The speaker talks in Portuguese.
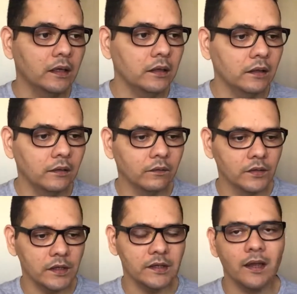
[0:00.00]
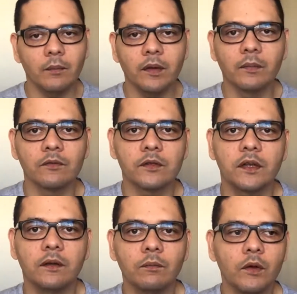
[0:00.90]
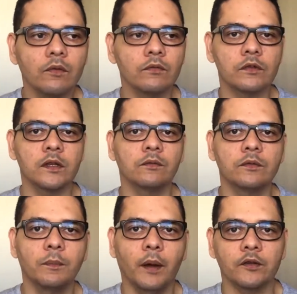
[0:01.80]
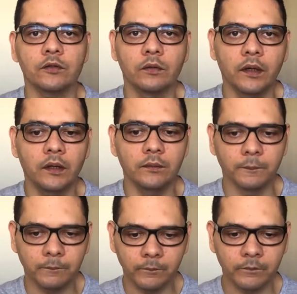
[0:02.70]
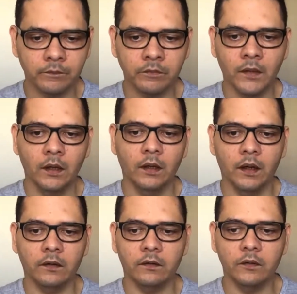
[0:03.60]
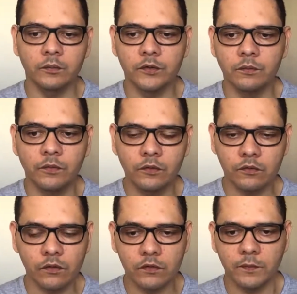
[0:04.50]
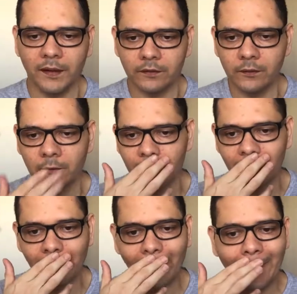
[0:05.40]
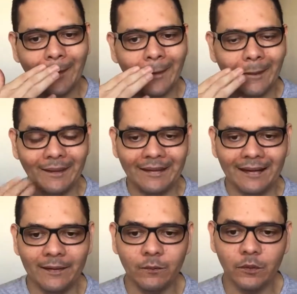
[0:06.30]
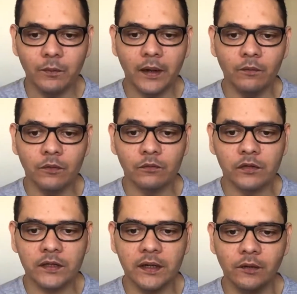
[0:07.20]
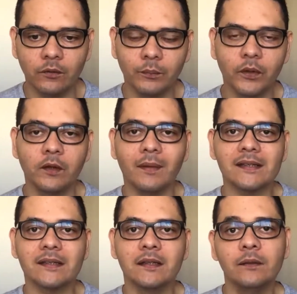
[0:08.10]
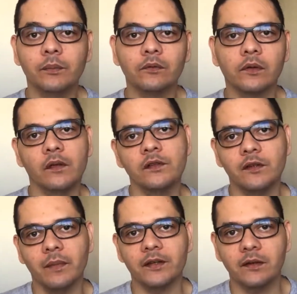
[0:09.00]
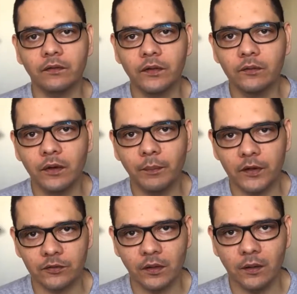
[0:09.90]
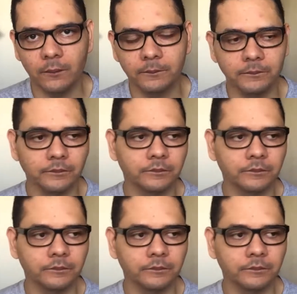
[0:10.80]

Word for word: E vocês sabem, irmãos, que o meu conceito de pastoreio, assim como de muitos outros pastores, é um, é um conceito um pouquinho mais amplo do que a gente imagina a figura pastoral.